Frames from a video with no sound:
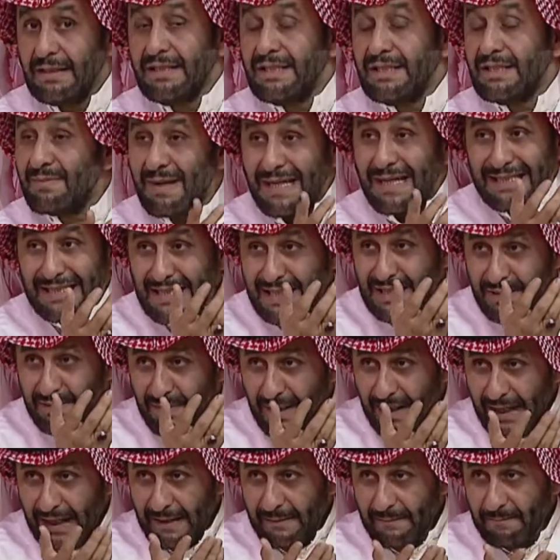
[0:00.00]
انت ما
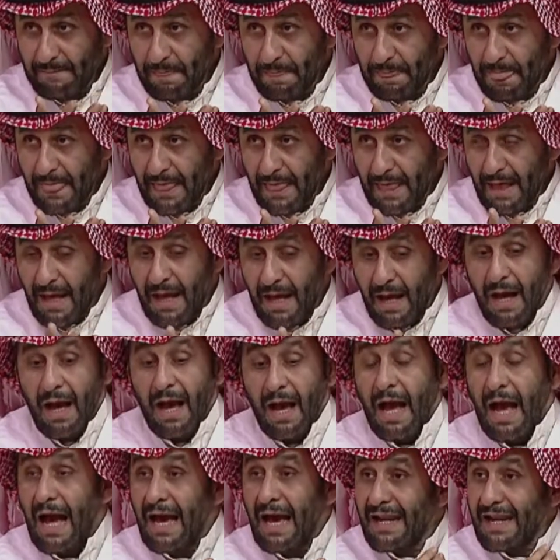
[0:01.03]
تسمع
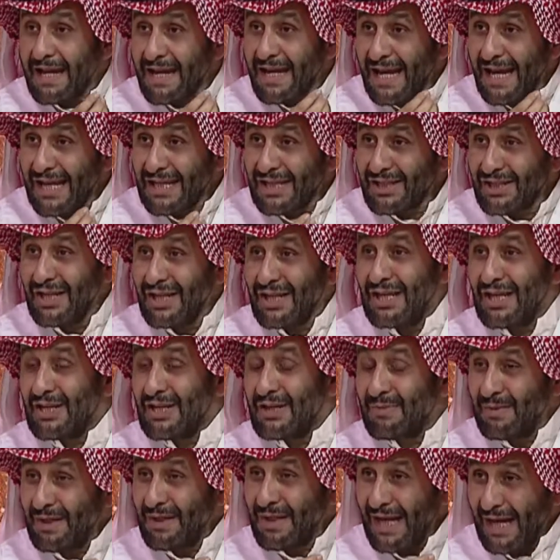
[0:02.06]
انا قايلت
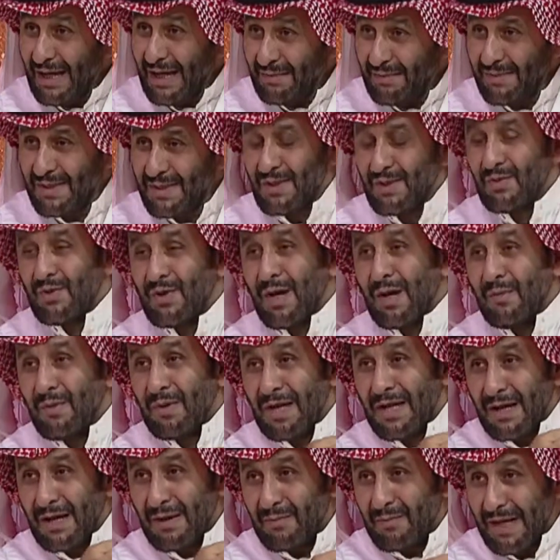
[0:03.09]
لك من امس
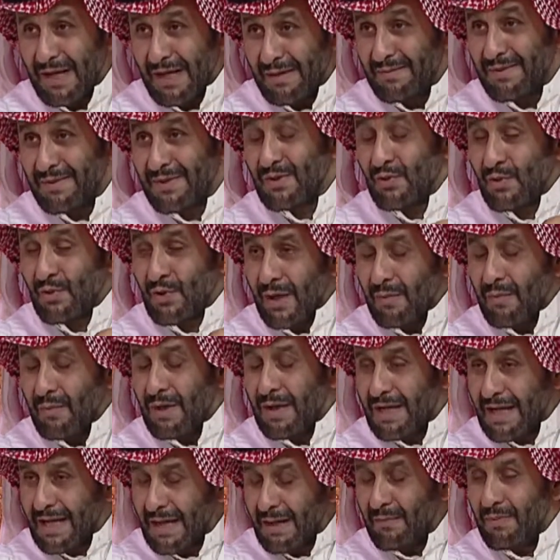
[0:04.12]
وقبل قبل امس
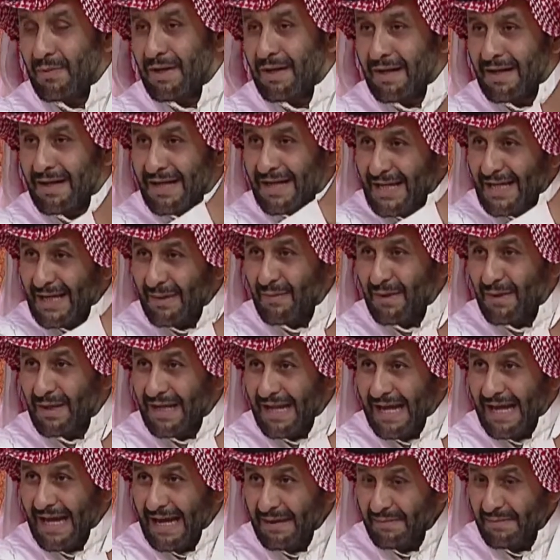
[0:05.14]
وقبل قبل
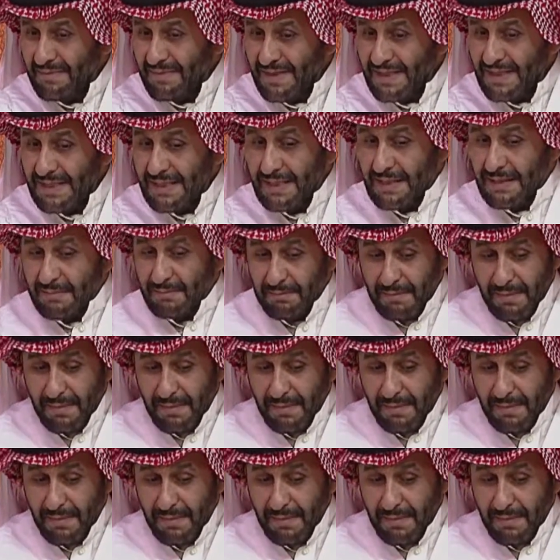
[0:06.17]
قبل امس